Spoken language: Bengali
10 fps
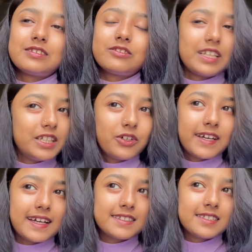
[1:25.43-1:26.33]
রেডি
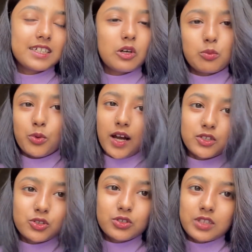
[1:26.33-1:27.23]
হয়ে গেছি গপু
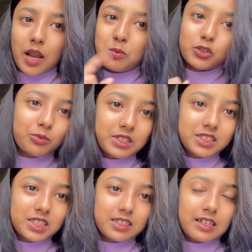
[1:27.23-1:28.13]
আসুক তারপর তোমাদের
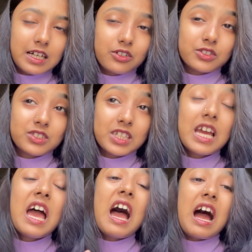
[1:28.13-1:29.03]
সাথে দেখা হচ্ছে
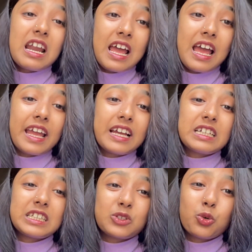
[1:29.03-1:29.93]
আর হ্যাঁ
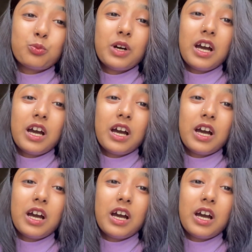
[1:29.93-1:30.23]
এখানে খুব